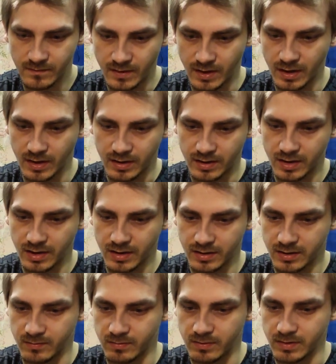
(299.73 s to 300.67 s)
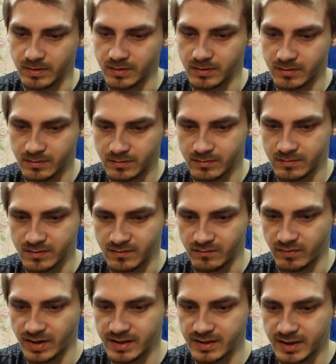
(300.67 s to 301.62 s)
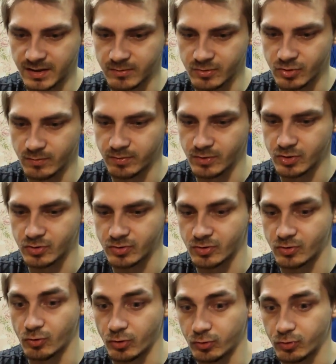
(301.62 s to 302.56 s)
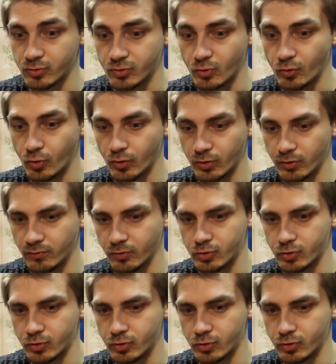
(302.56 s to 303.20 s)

Как так-то, блин? С Владиком, чтобы еще сдохнуть с голода.